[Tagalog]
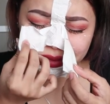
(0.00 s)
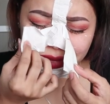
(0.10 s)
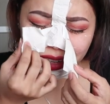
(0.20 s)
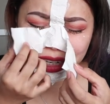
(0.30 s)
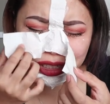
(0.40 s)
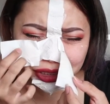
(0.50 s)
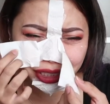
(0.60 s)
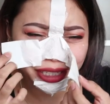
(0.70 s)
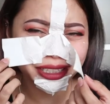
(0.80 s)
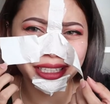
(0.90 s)
Pero ano yung
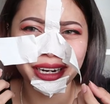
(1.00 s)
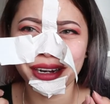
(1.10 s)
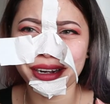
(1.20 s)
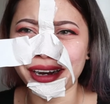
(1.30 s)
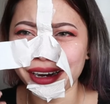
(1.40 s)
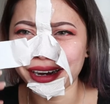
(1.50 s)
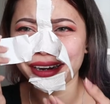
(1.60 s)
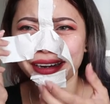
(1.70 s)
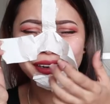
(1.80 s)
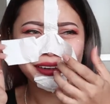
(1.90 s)
sakit talaga.
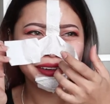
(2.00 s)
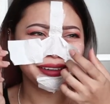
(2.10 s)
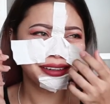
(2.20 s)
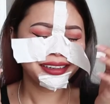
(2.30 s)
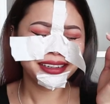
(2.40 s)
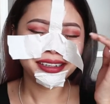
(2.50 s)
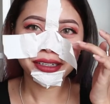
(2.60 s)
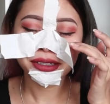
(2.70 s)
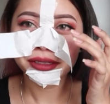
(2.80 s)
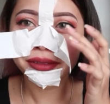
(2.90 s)

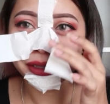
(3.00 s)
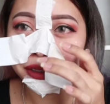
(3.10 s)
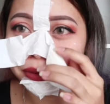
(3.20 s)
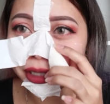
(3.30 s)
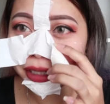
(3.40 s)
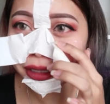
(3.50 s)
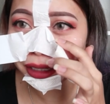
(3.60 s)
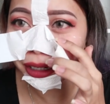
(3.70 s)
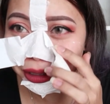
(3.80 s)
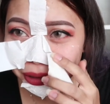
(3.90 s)
Oh my god, umiiyak na
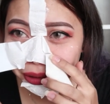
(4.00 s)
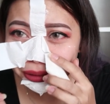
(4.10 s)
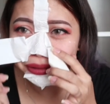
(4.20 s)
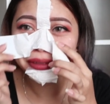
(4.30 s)
ako.